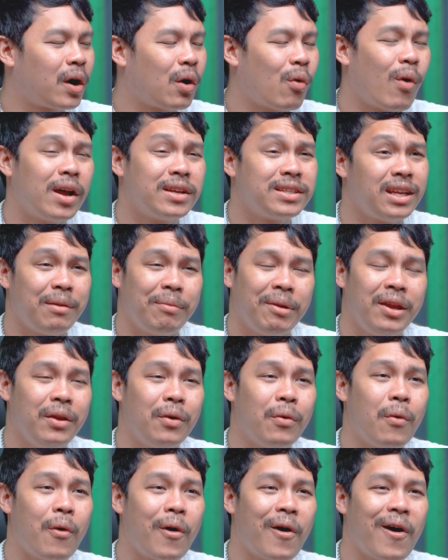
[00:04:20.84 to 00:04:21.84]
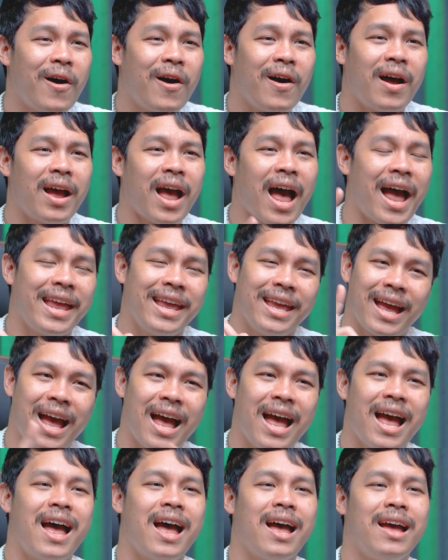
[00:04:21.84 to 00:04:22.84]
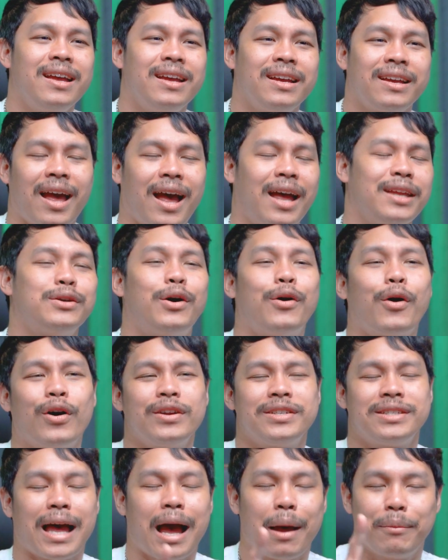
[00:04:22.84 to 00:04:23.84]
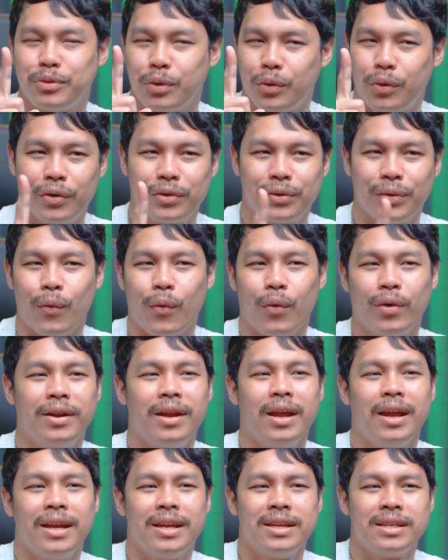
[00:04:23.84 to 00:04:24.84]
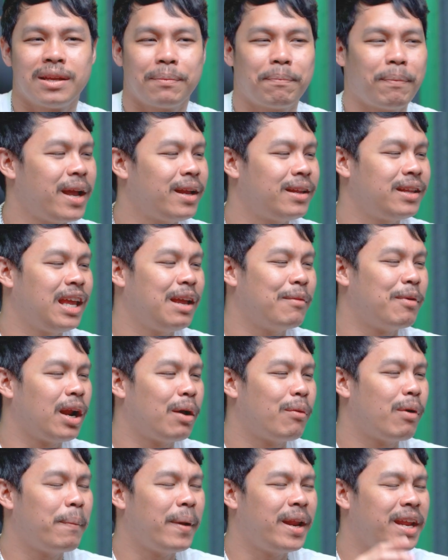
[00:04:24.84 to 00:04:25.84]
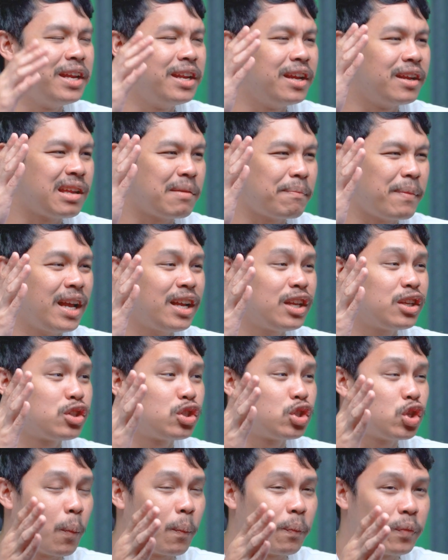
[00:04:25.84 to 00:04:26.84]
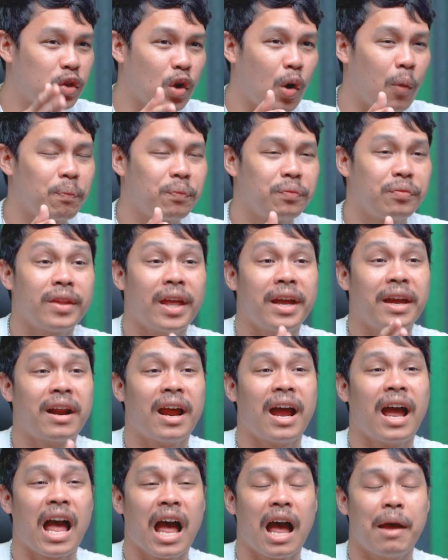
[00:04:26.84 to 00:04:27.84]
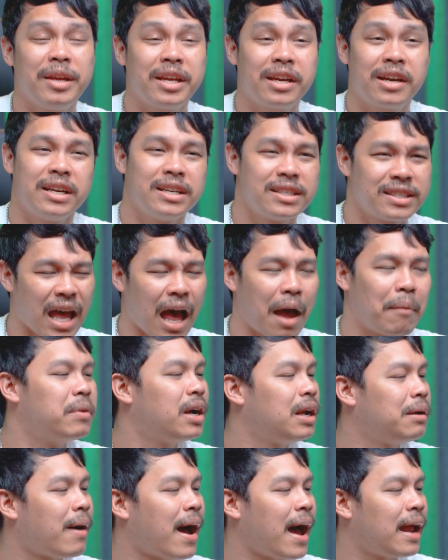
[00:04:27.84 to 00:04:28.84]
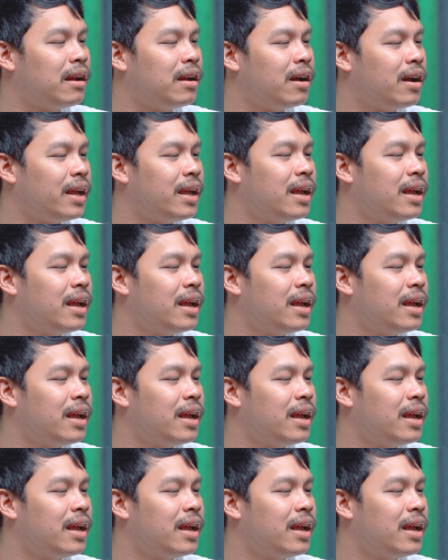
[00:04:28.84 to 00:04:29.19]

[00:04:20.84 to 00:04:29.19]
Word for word: เพราะว่า CPU ก็ i5 การ์ดจอก็ 3060 สเปคนี้บอกเลยว่าเป็นอีกหนึ่งสเปคจบจบในราคาไม่เกิน 30,000 บาทเลย